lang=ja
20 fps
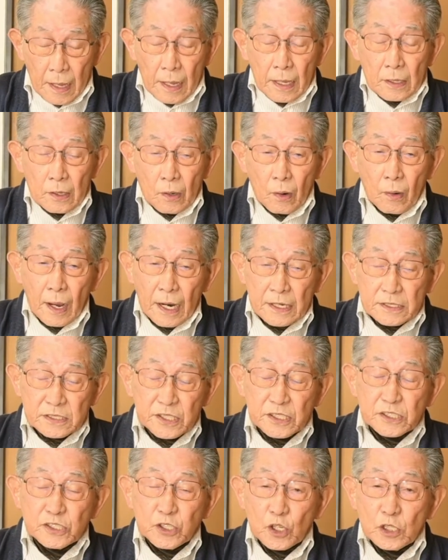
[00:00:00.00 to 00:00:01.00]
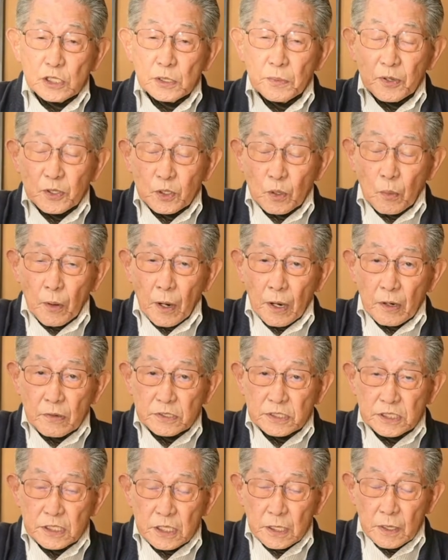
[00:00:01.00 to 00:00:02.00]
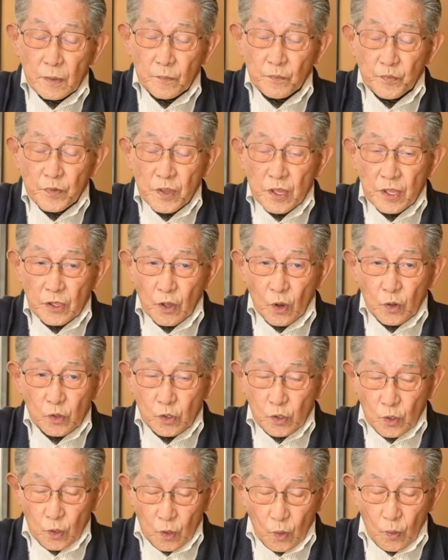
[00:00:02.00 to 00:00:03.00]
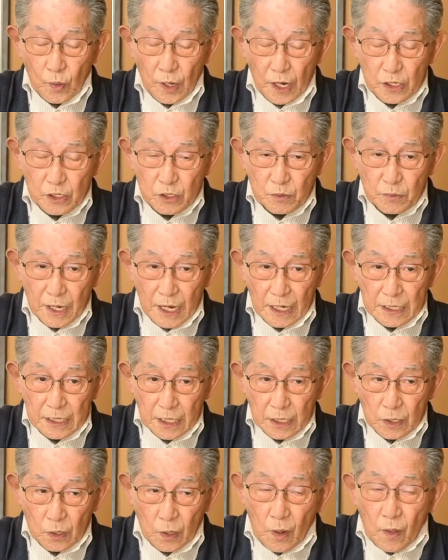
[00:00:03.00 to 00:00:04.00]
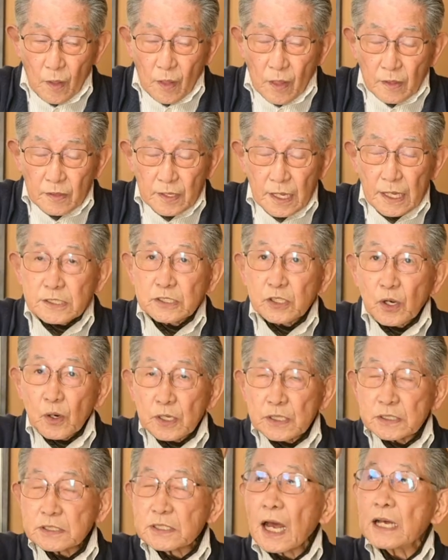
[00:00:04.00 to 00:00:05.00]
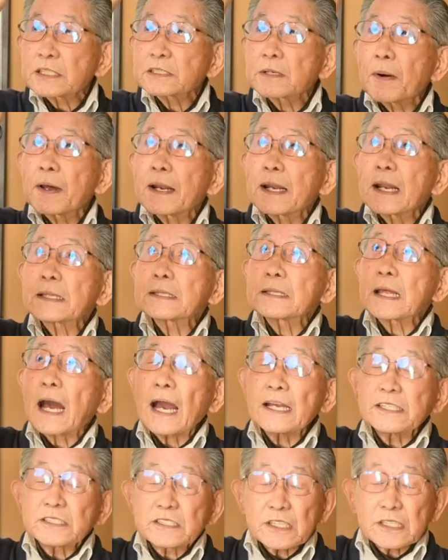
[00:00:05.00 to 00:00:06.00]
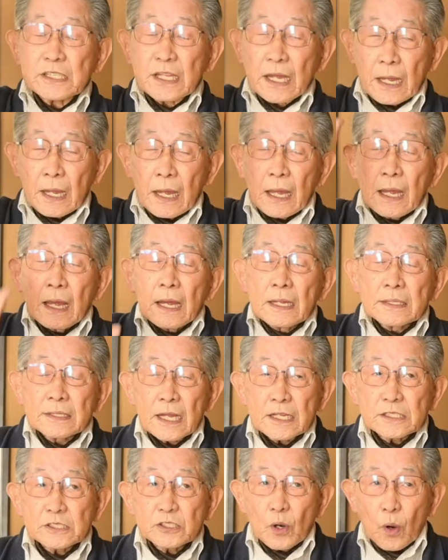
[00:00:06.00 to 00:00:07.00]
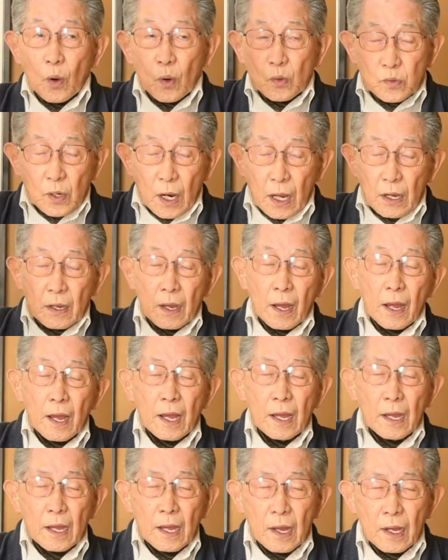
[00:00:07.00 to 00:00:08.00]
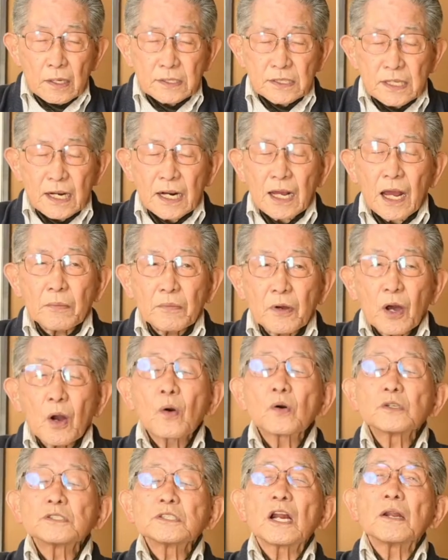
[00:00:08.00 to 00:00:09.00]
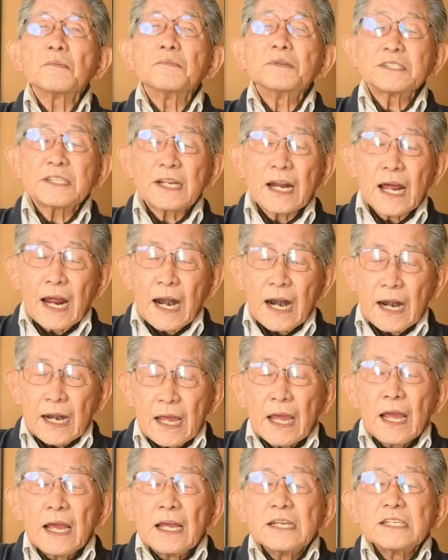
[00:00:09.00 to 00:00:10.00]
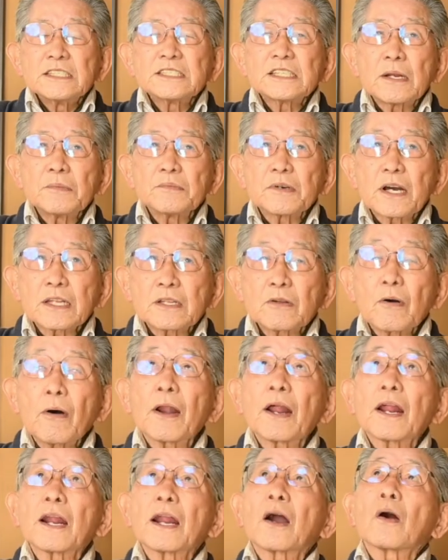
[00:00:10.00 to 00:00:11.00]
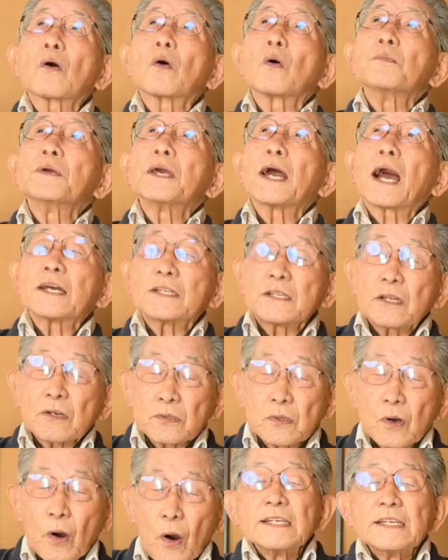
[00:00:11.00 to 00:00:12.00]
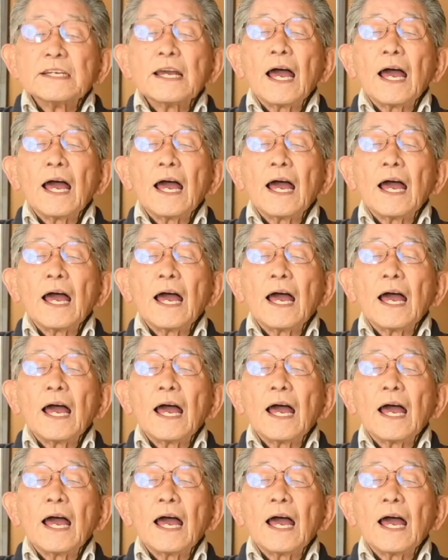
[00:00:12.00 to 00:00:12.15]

その代わり垂直にも登れるし、よくこれが有名なんだけど、天井に逆さまになって這いついて、天井を背中こちらに見せながらね、下に向かって我々がこう見上げてるのを、